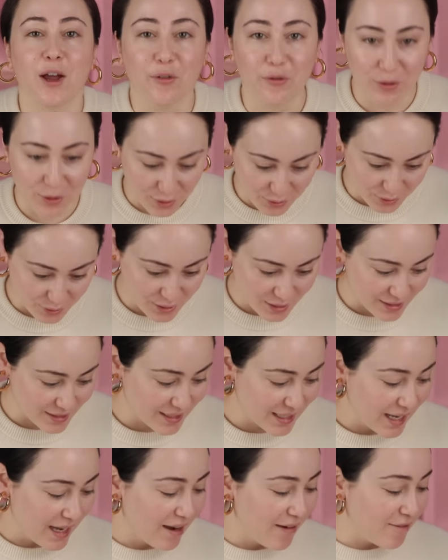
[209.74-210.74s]
dafür nutzen,
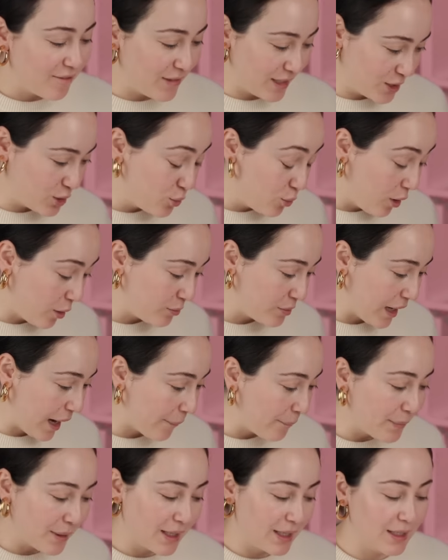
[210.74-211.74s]
was überhaupt
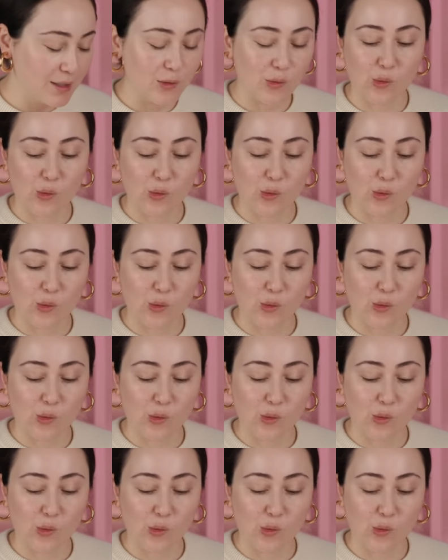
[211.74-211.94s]
abgeht,